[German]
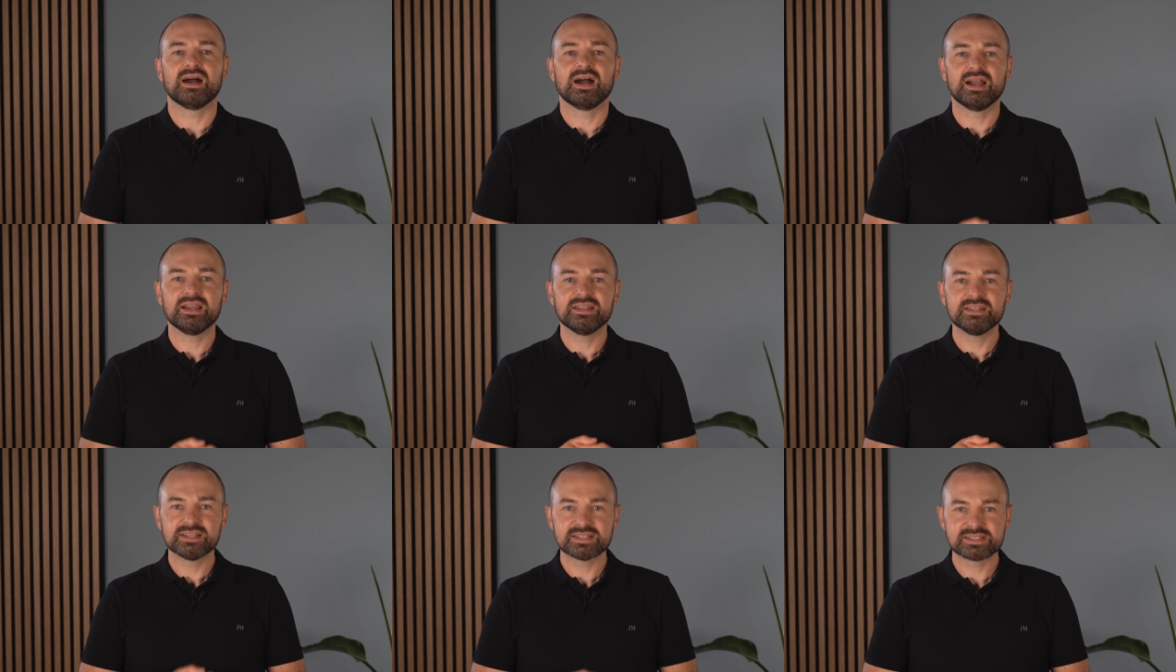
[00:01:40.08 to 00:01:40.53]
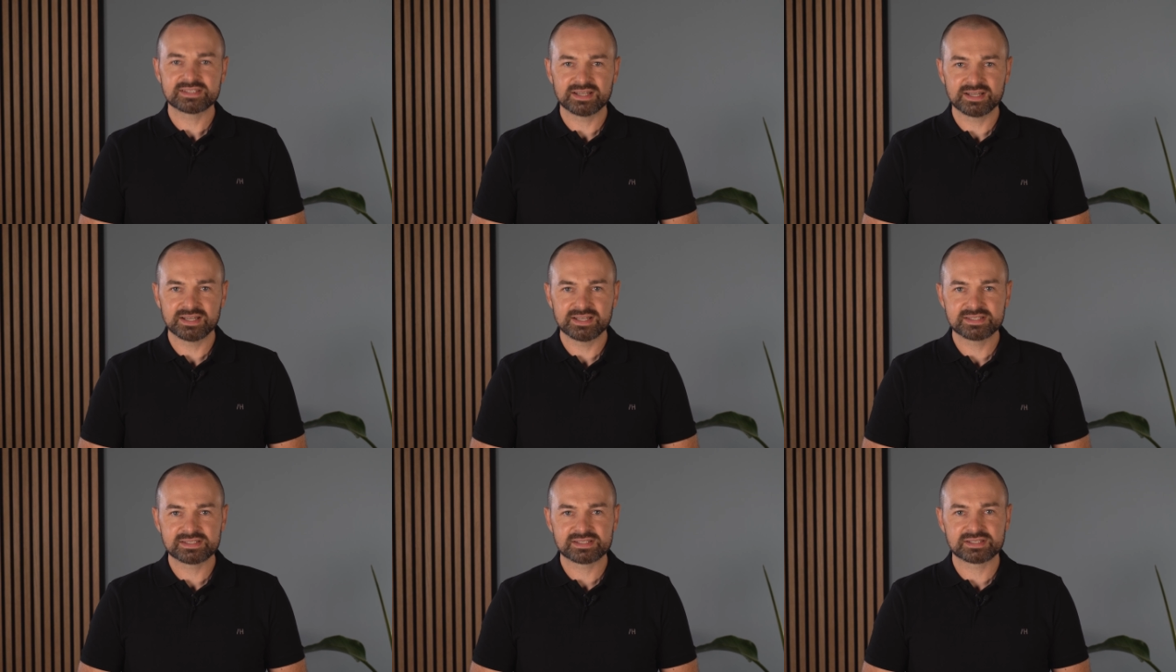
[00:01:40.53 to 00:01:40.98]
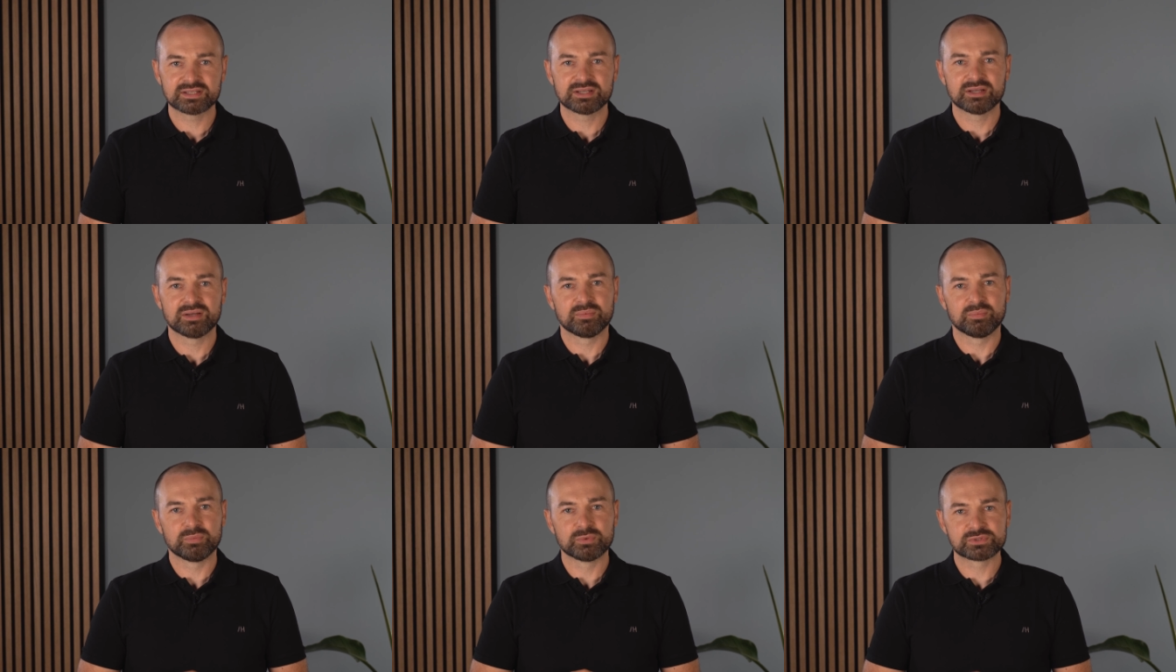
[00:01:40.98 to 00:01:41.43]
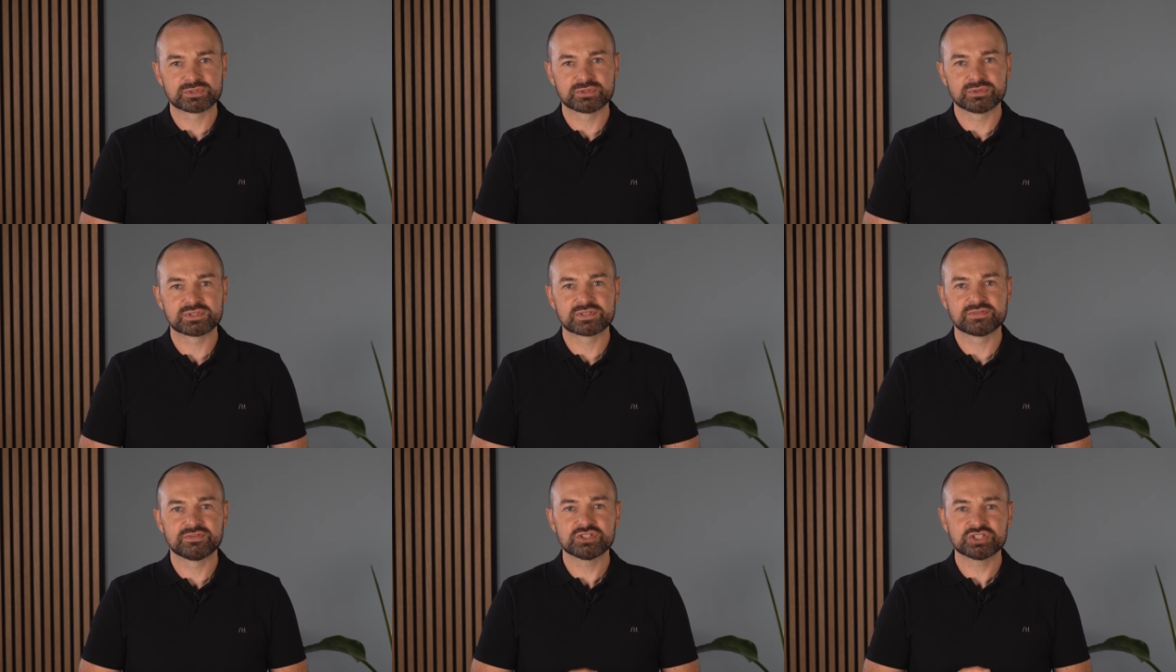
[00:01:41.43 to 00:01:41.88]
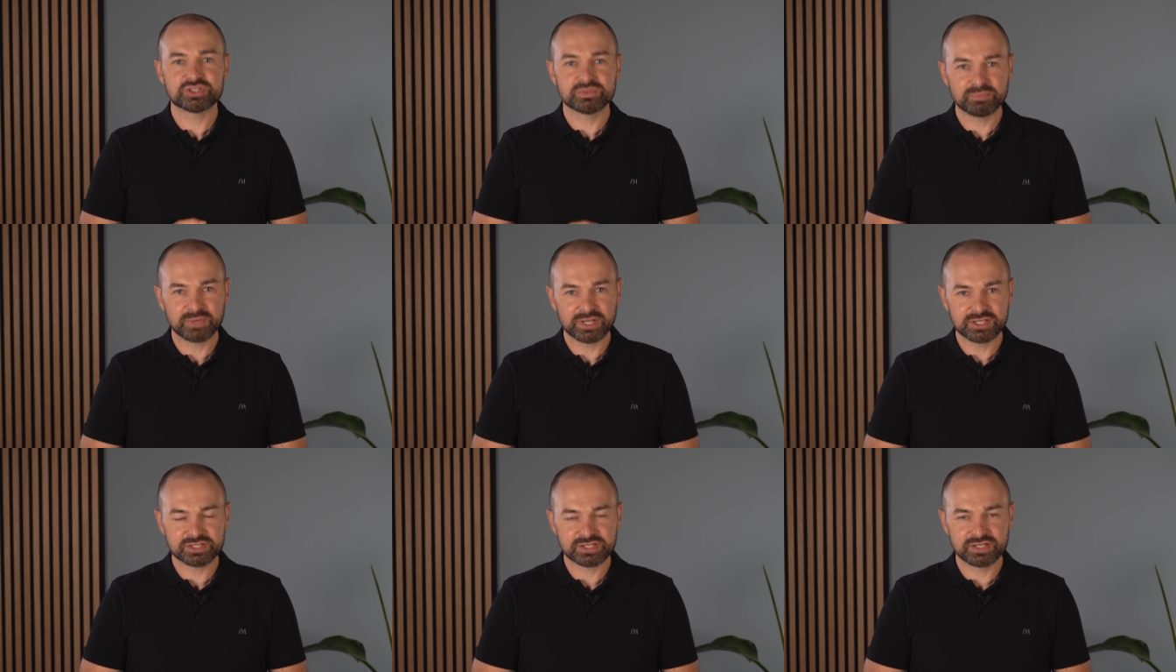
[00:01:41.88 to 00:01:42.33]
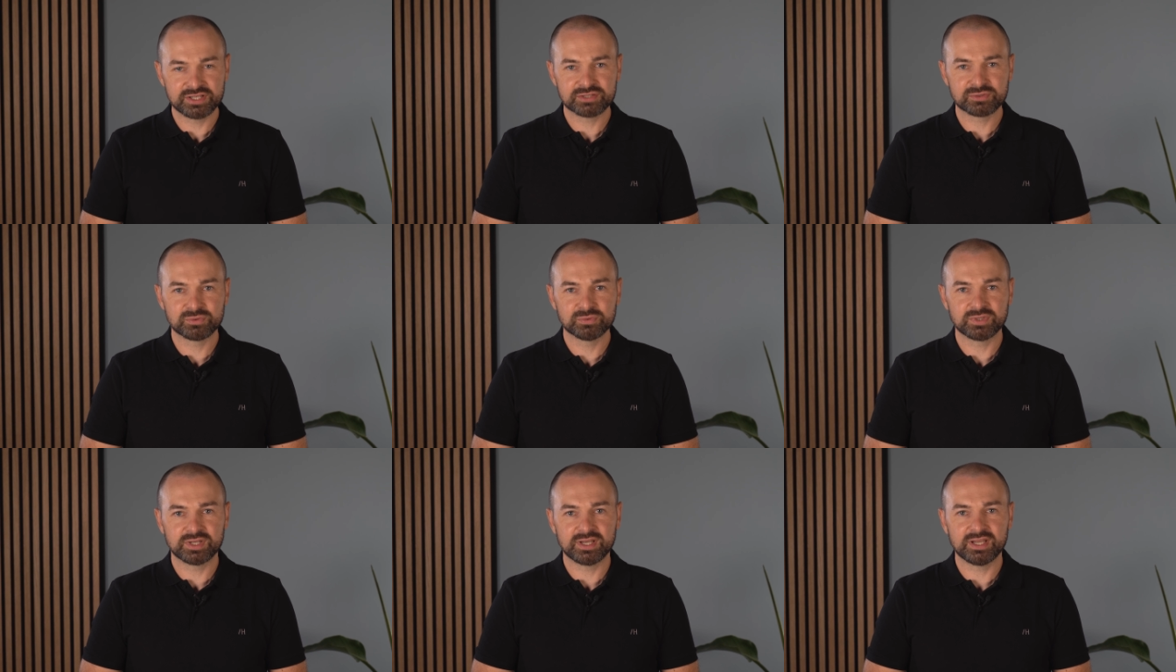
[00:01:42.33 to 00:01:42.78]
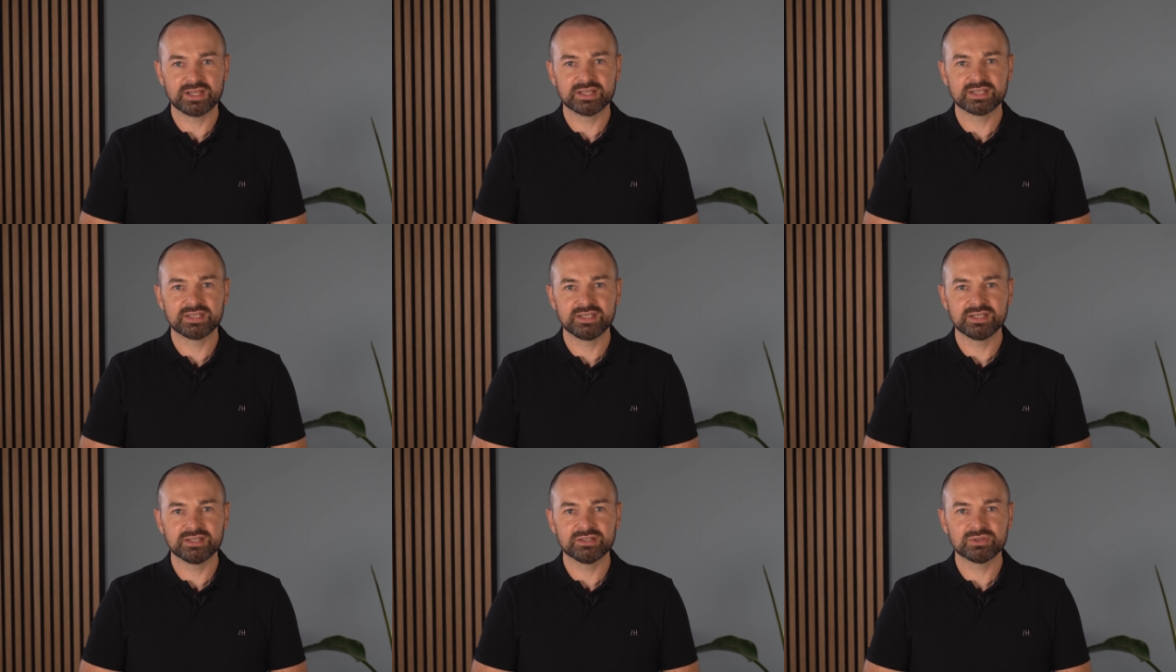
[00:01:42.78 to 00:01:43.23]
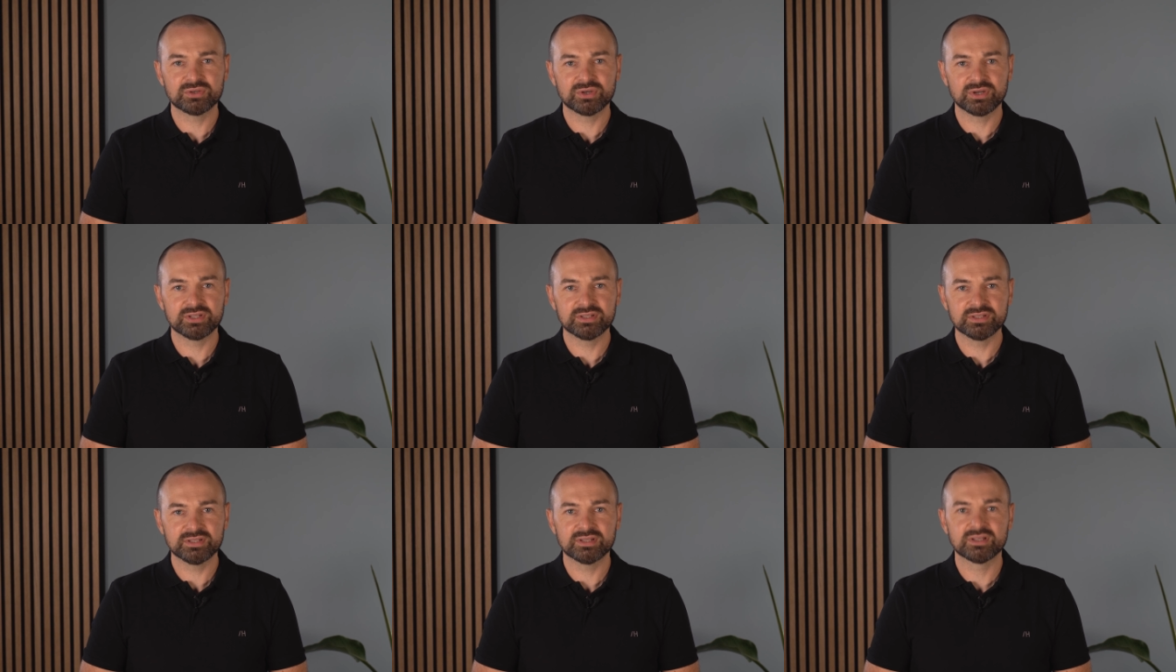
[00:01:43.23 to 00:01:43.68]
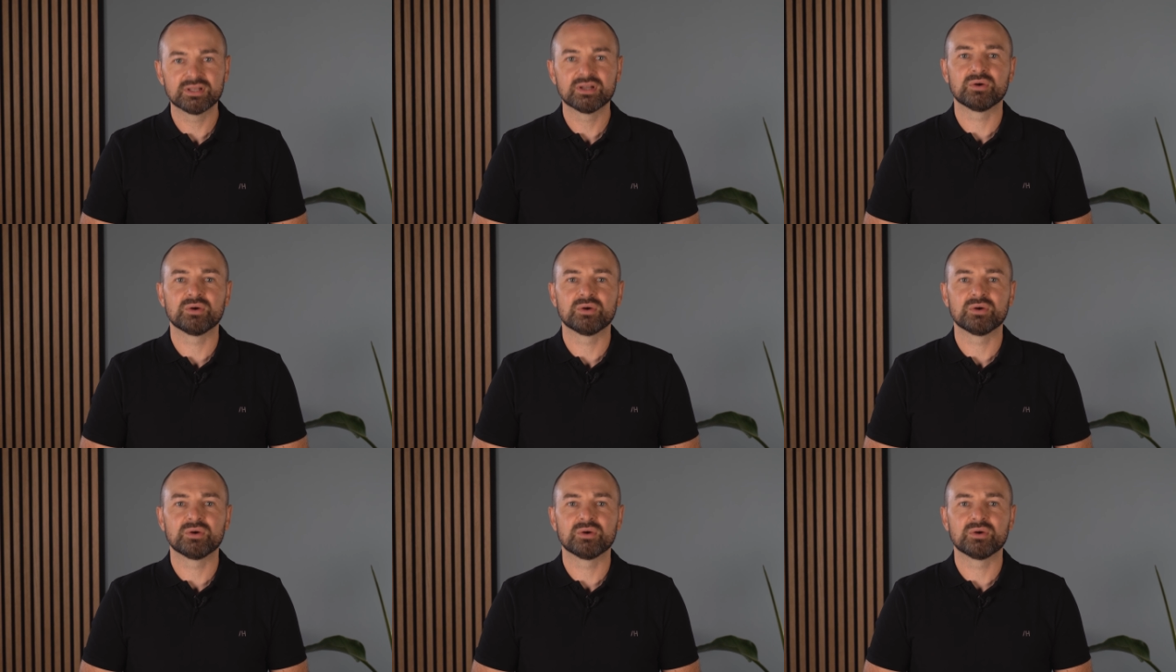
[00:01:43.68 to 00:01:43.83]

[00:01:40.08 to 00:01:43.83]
Einerseits musst du zwischenmenschlich gut reagieren können